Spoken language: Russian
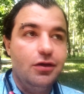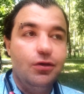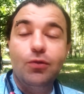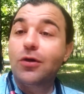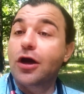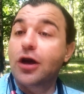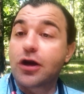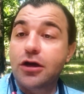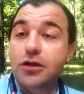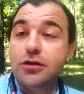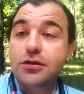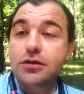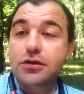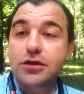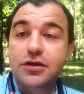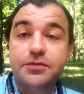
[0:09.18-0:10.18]
угорал.
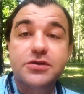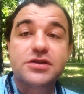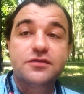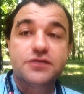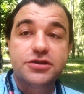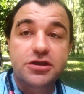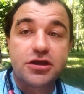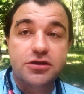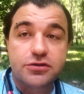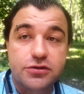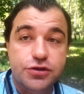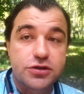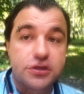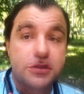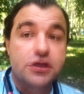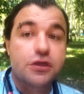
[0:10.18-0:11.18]
И позавчера
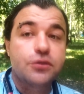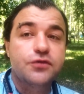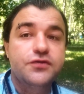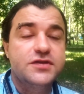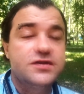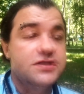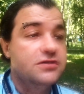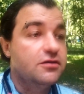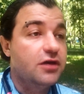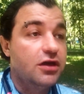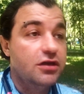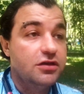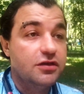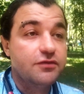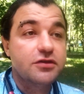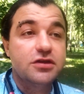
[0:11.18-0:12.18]
тоже на рок-фестивале
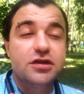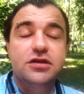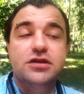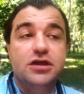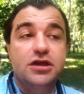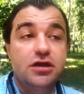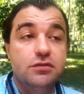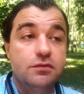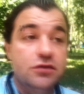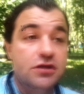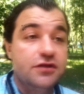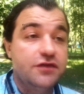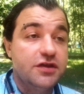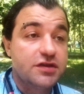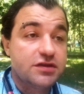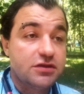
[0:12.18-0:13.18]
на ВДНХ. Было
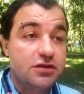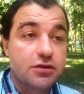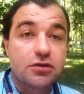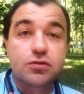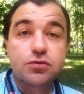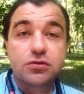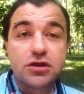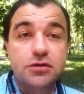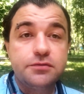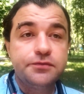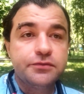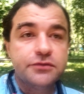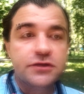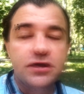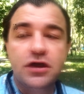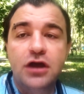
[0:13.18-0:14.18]
весело, круто.
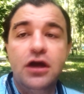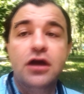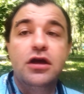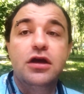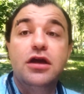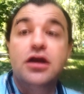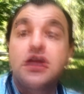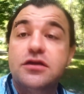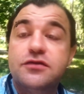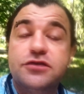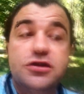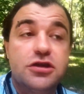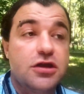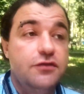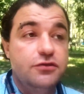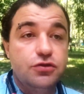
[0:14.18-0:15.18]
Я там
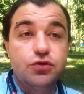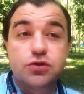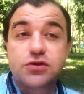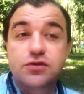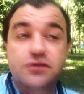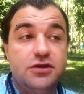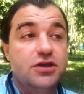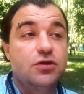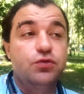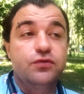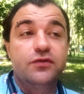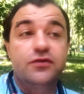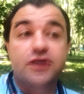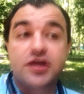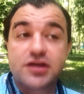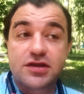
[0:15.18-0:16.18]
вчера видосов гигов
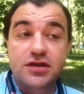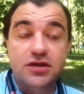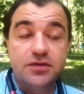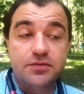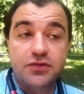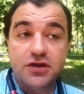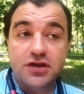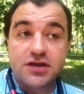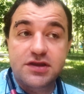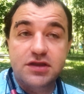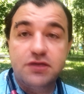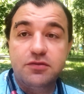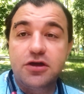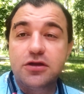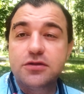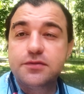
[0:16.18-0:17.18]
20, наверное, понад
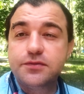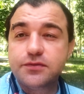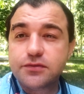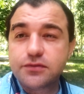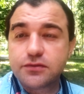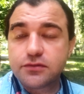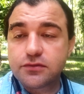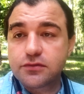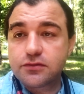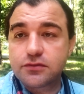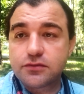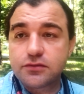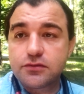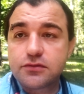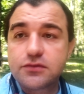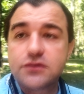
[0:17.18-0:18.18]
снимал.
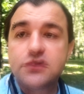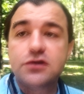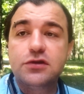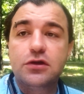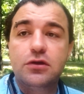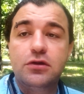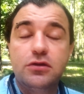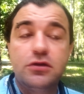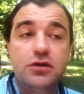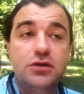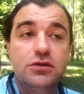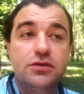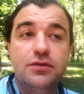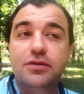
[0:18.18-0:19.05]
Вот.